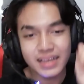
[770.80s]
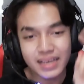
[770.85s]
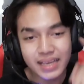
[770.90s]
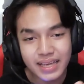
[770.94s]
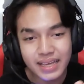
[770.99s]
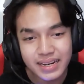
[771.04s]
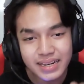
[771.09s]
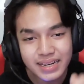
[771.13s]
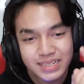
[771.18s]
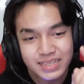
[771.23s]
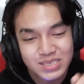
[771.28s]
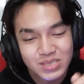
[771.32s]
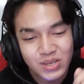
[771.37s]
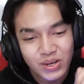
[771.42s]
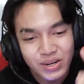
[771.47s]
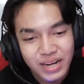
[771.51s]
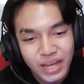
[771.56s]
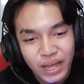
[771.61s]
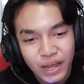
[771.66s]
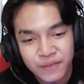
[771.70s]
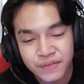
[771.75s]
ini
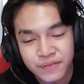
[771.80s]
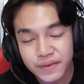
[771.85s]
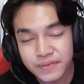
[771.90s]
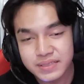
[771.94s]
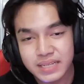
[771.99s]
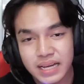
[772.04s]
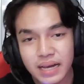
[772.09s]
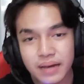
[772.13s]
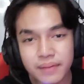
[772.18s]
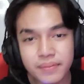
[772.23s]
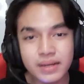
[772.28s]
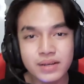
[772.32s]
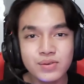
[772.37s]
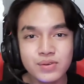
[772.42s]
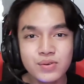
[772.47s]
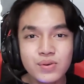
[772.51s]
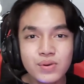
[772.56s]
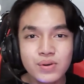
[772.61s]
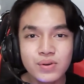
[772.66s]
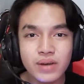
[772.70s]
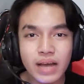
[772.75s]
sound FF zaman
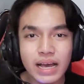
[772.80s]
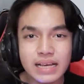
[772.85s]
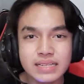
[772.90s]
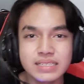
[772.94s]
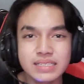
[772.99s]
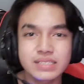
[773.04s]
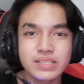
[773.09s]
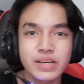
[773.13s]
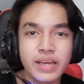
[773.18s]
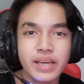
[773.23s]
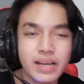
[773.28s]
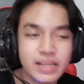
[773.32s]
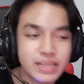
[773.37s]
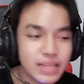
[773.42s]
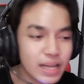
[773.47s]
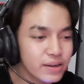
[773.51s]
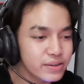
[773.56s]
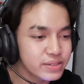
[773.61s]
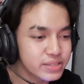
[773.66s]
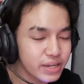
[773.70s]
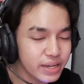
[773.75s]
dulu nggak sih coy yang
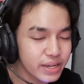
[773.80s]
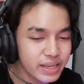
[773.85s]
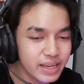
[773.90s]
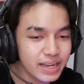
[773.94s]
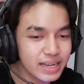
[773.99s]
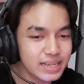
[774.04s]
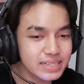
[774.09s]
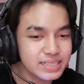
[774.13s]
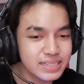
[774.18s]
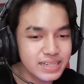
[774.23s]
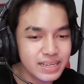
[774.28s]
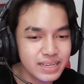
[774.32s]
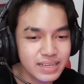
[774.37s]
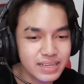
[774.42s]
tahu coy ya nggak sih?